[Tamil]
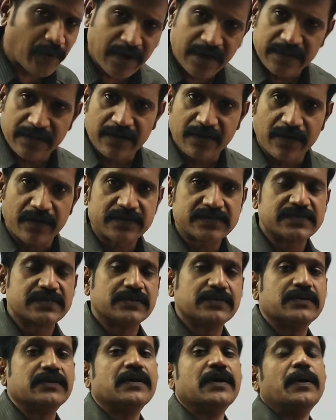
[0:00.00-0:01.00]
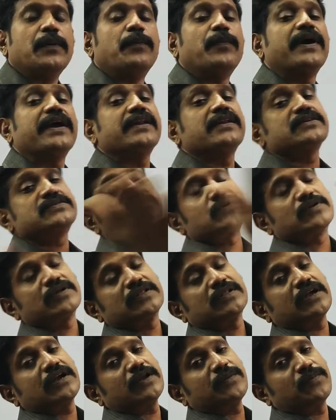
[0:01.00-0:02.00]
போகாது காசு மைனஸ்
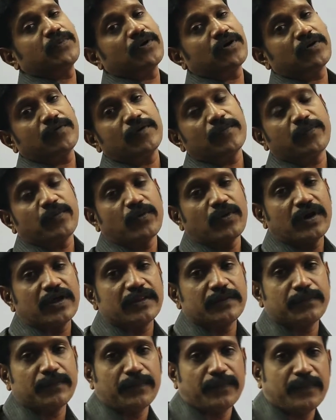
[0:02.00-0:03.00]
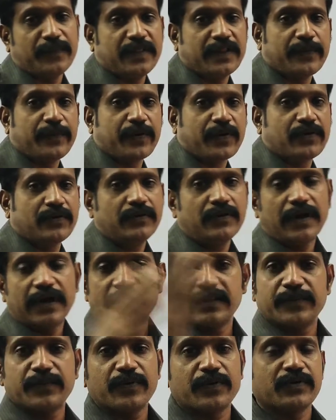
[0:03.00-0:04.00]
ஒன்னை தாண்டி போகவே போகாது இந்த பக்கம்
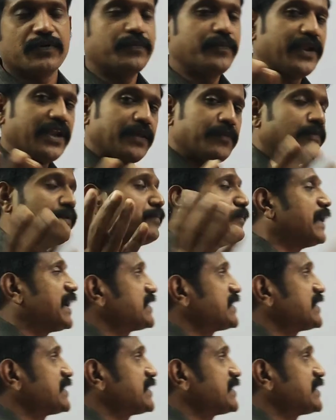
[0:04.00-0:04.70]
அந்த பக்கம் மினிமம்